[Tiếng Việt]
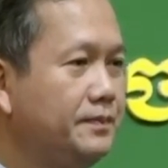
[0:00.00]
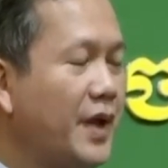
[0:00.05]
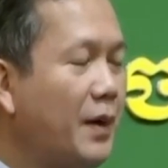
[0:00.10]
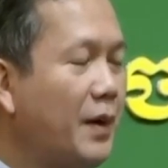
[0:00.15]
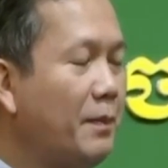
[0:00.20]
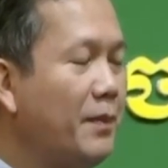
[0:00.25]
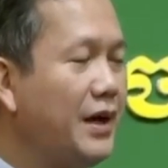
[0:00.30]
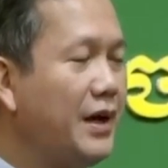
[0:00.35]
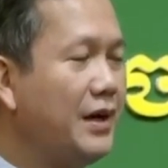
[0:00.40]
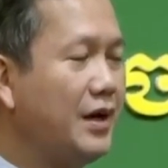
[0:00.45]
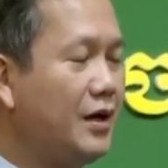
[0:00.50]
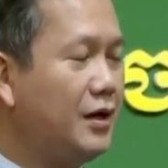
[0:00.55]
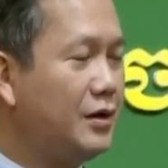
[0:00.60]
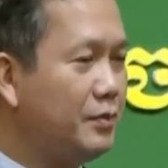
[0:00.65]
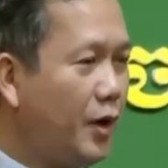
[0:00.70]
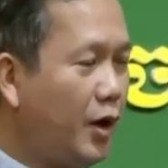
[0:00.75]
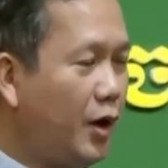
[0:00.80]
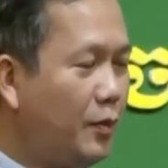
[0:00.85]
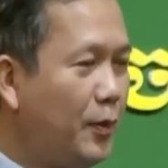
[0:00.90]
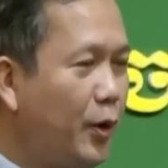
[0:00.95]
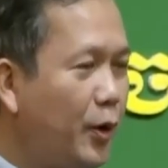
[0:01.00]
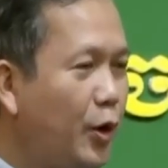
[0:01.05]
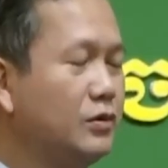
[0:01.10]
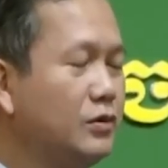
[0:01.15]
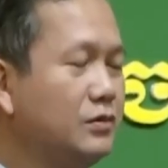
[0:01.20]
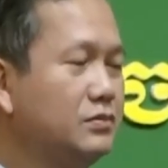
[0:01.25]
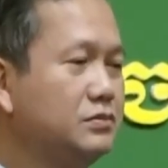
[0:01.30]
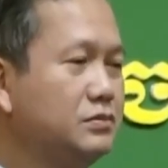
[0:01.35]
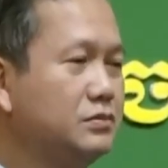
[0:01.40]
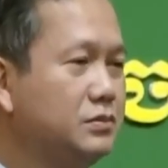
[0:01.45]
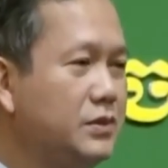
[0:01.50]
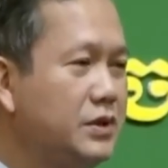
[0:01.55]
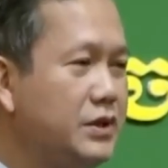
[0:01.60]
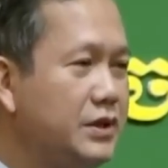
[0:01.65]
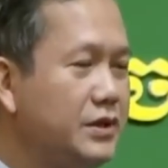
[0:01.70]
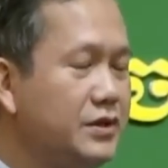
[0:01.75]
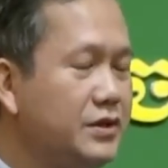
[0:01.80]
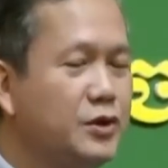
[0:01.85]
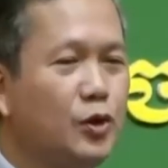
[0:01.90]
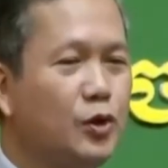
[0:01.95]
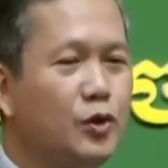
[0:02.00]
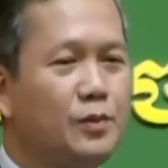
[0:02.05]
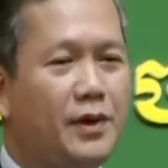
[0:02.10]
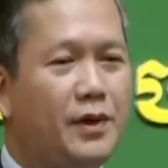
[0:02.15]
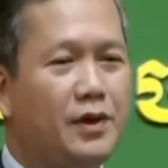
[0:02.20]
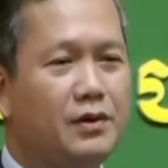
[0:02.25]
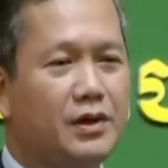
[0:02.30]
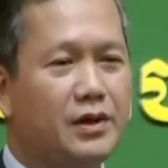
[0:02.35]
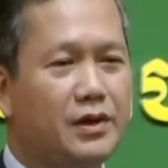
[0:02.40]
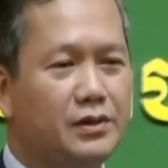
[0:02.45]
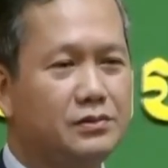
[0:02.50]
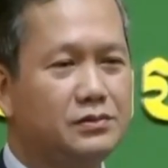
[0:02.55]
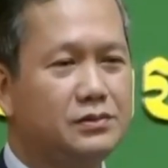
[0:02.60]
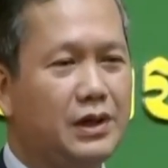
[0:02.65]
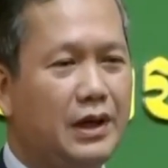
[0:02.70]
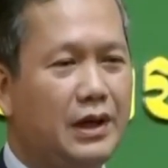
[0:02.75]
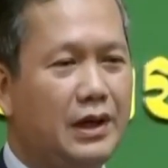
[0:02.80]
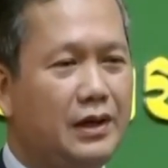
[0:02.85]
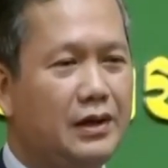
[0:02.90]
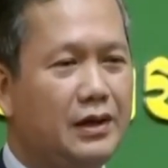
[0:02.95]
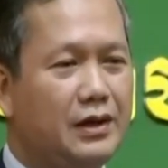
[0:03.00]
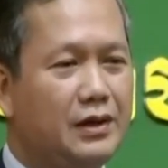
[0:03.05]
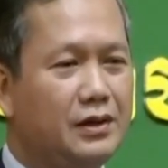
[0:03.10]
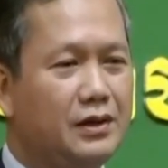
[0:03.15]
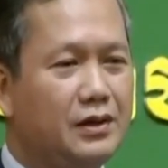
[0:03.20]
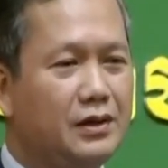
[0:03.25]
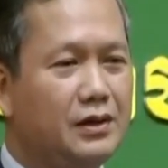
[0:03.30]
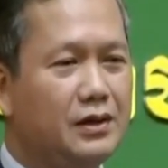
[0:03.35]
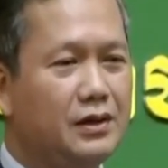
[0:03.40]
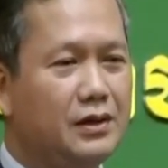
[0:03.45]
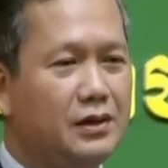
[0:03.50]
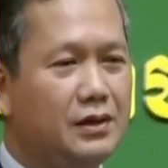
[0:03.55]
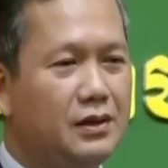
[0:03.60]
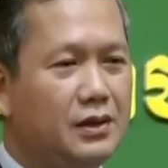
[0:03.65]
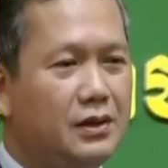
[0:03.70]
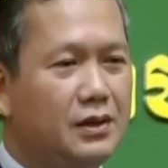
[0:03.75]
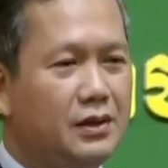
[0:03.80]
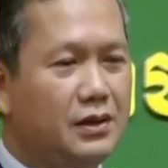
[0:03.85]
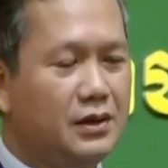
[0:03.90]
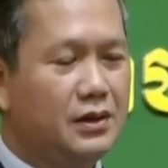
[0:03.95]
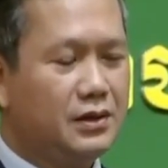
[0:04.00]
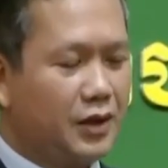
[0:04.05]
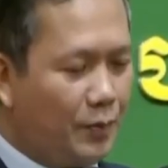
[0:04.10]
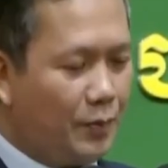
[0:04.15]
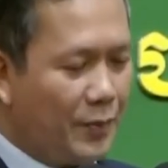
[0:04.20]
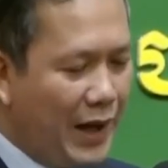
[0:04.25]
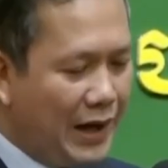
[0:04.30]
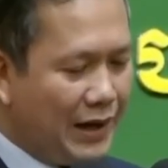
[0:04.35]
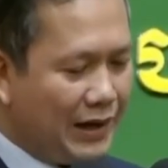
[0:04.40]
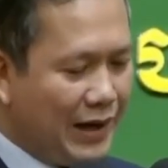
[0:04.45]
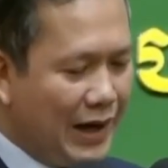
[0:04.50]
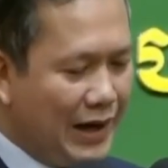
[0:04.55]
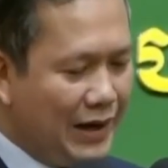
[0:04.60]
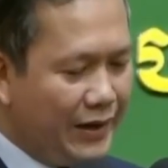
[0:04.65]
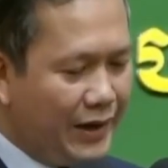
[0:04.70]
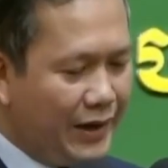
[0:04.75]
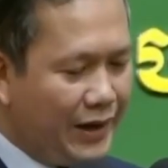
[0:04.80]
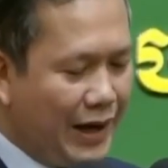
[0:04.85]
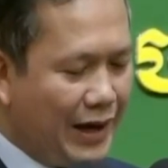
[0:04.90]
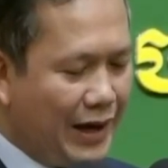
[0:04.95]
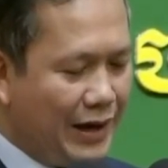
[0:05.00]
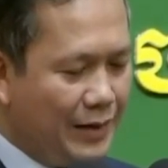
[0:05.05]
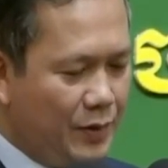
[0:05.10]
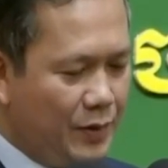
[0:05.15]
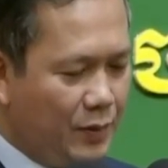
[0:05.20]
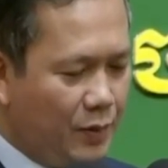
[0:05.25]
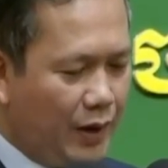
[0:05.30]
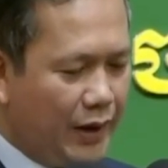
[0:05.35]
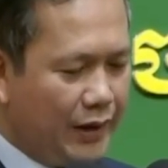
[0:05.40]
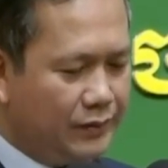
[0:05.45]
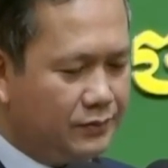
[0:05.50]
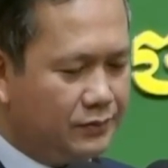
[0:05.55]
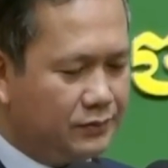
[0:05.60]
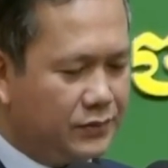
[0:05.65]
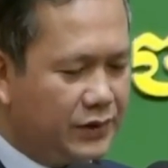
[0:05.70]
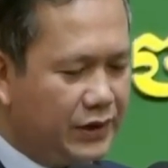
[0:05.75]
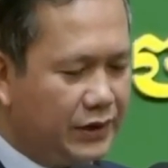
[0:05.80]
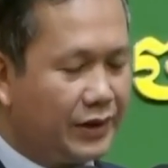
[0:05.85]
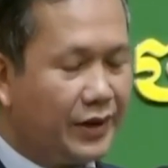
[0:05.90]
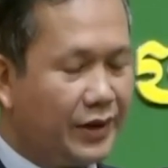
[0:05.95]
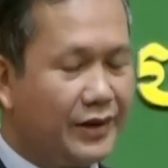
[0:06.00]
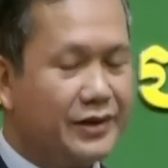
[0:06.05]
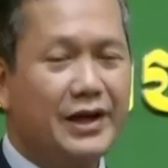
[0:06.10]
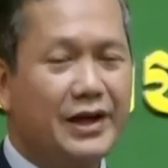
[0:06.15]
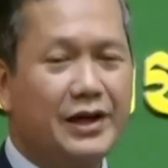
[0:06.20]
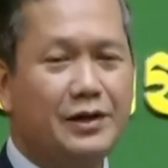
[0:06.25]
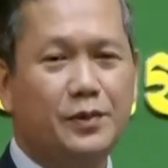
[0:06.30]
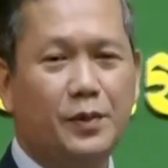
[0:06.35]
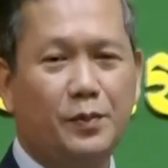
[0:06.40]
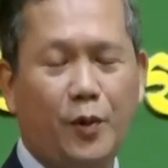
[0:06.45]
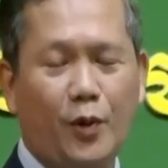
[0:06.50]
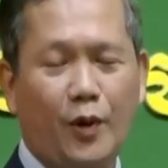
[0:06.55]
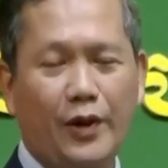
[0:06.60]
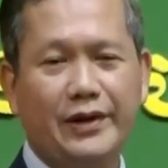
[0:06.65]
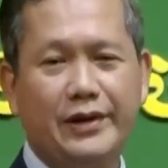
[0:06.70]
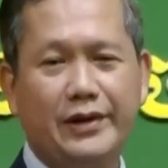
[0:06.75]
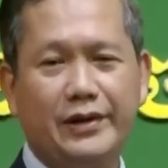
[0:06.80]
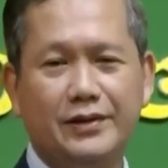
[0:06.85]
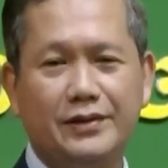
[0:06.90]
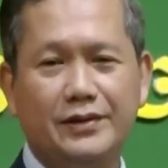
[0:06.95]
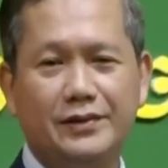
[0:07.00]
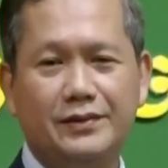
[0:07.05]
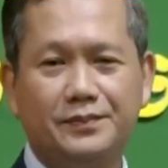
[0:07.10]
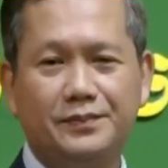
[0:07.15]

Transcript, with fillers: đầm bay oi bom ôn thiên trốn một lông ca đầm nặng ca này ca bị bọt thế từ cái kéo của bọt đấy